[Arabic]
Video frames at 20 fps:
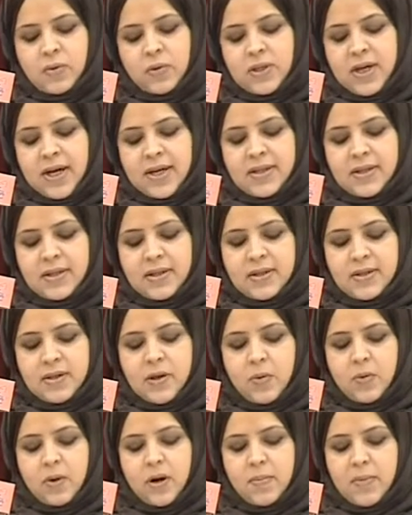وتعزيز
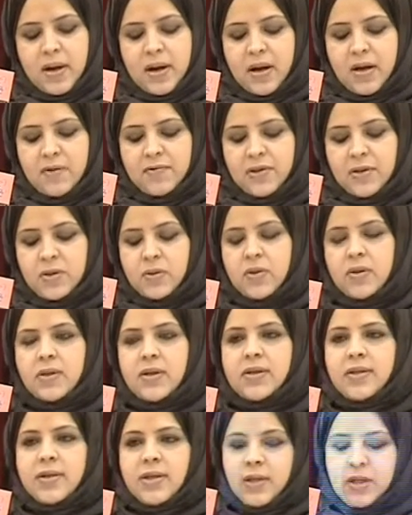دور المرأة في
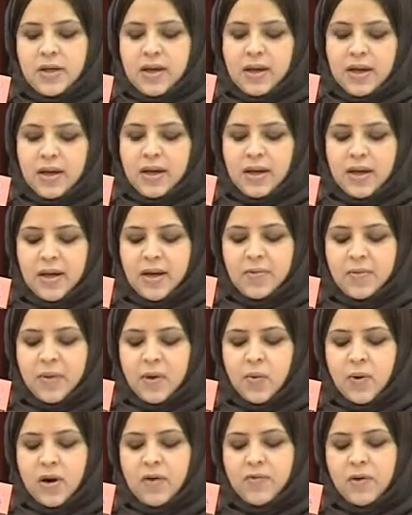السلطة التشريعية
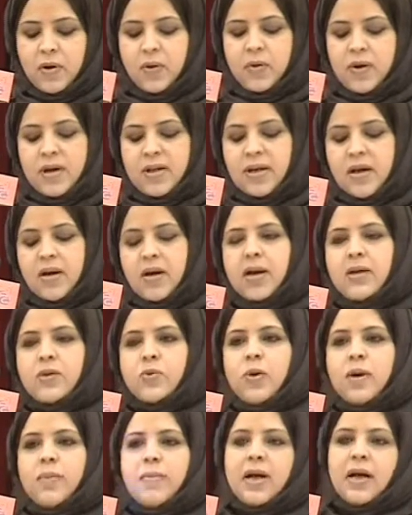ورفع
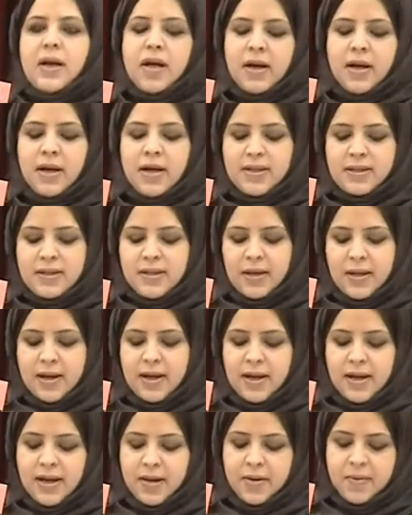القدرات والمهارات
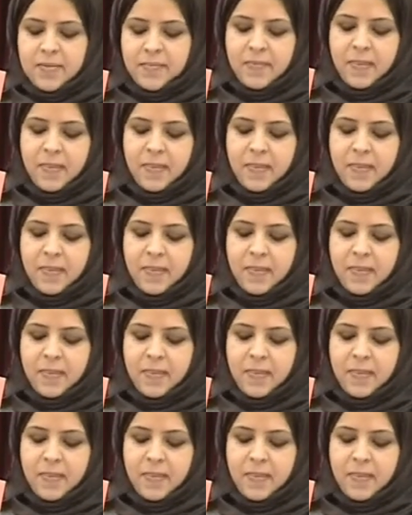لها